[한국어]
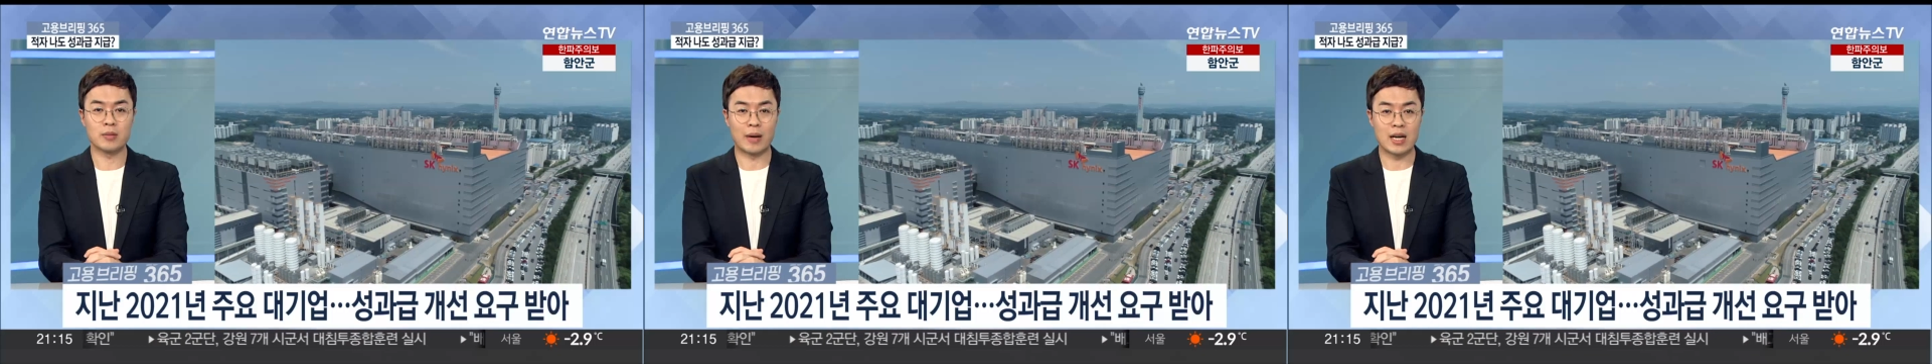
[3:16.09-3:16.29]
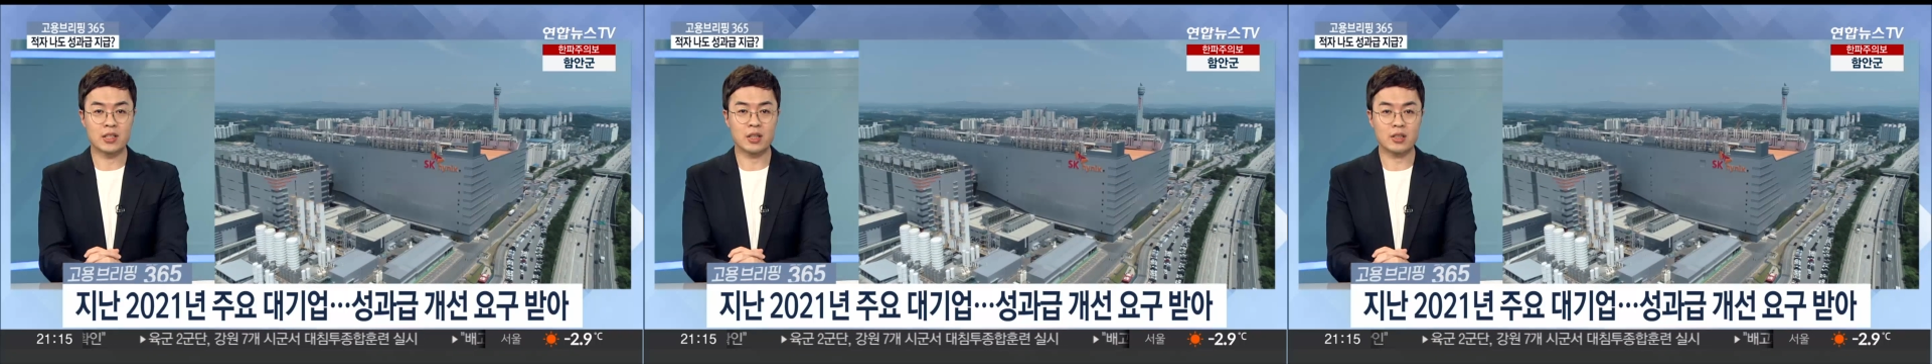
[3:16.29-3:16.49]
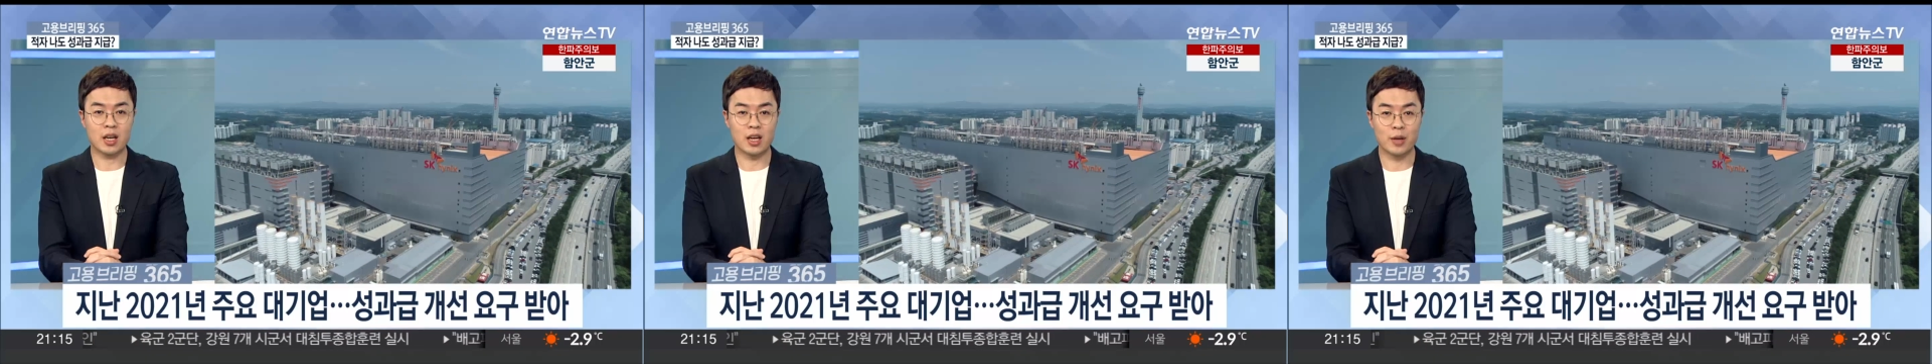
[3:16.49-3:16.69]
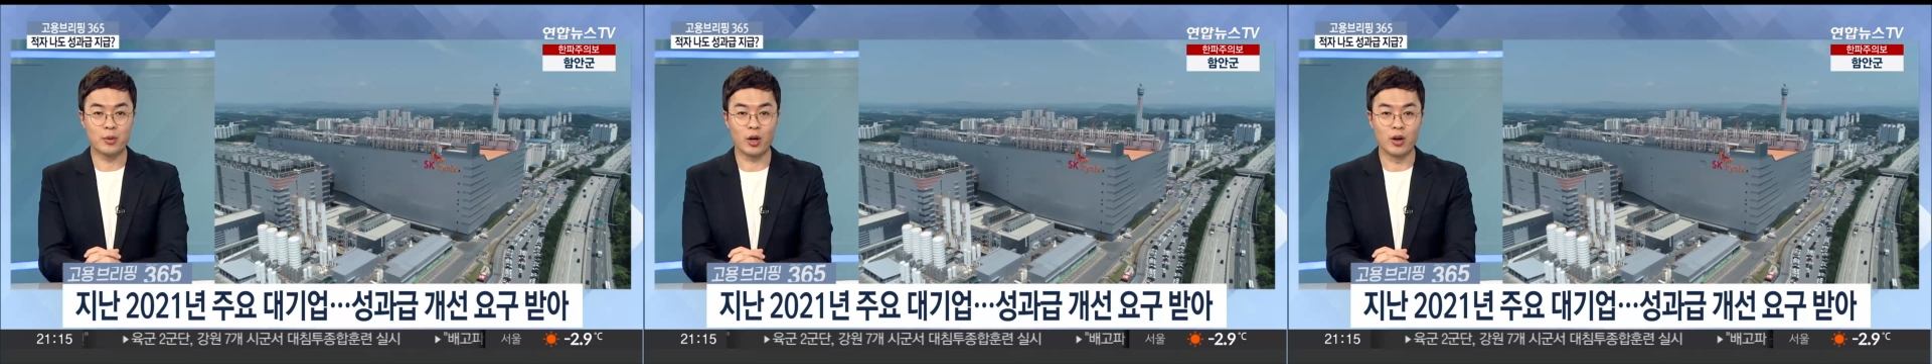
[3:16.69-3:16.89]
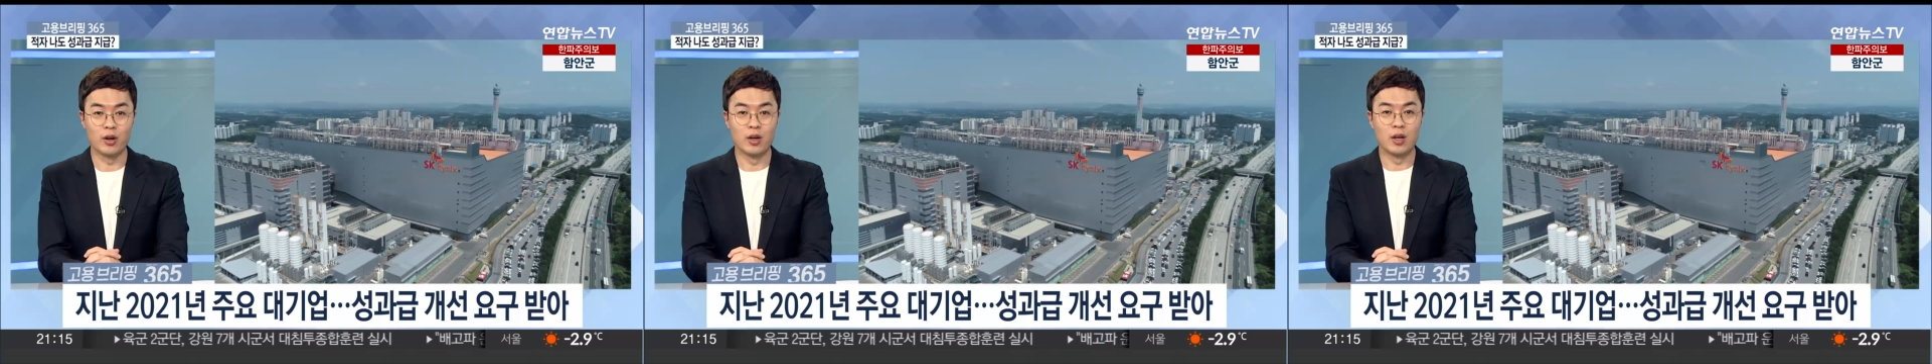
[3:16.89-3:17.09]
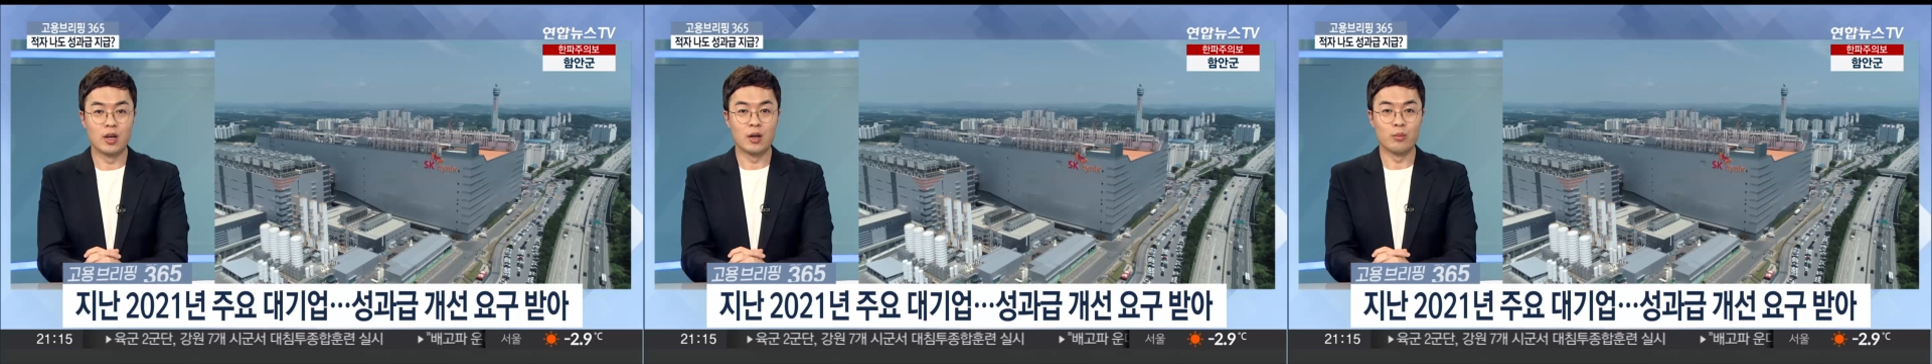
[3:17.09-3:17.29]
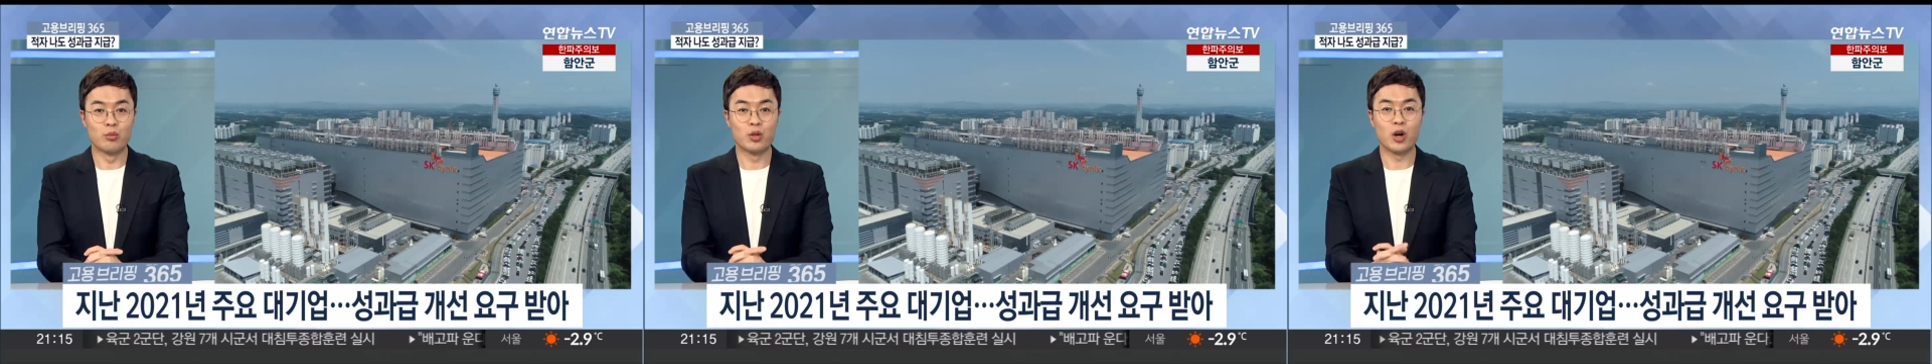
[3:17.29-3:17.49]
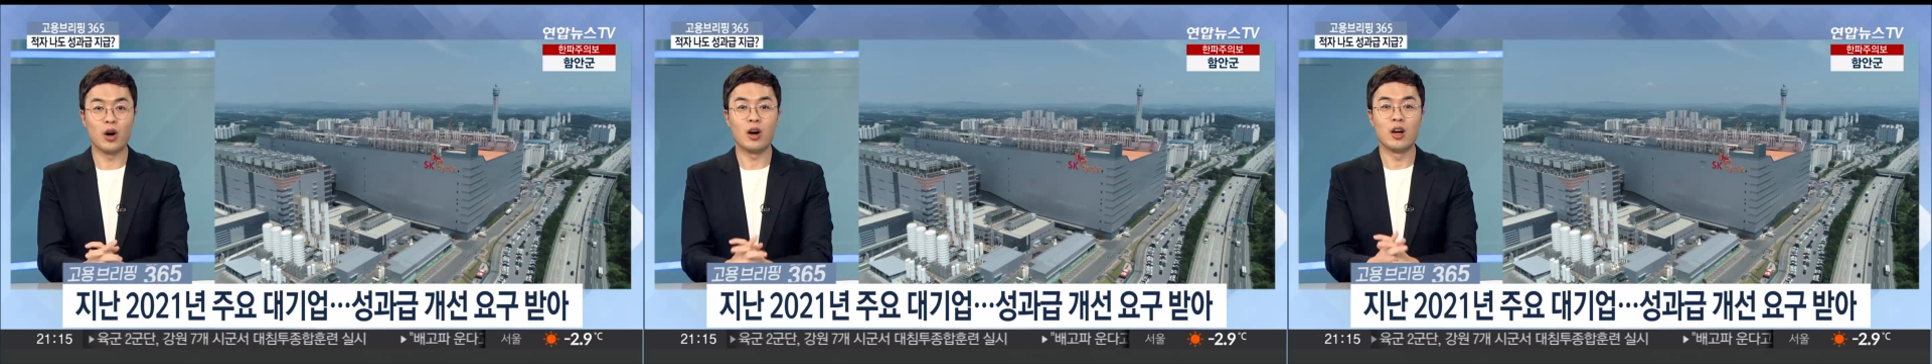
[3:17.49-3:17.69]
밝혀달라며 음.
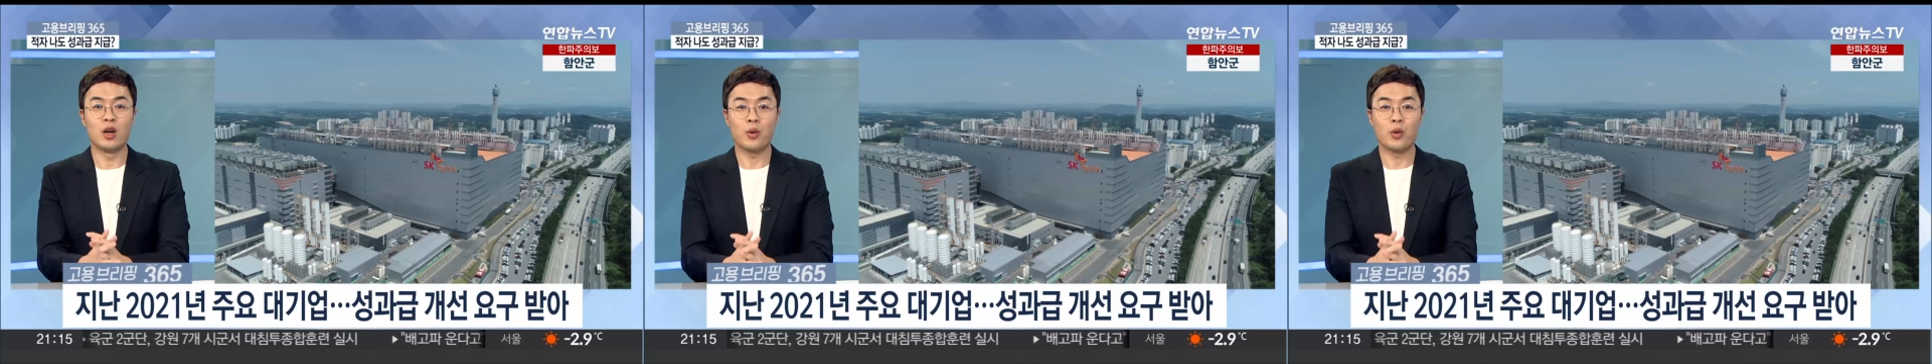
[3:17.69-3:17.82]
무려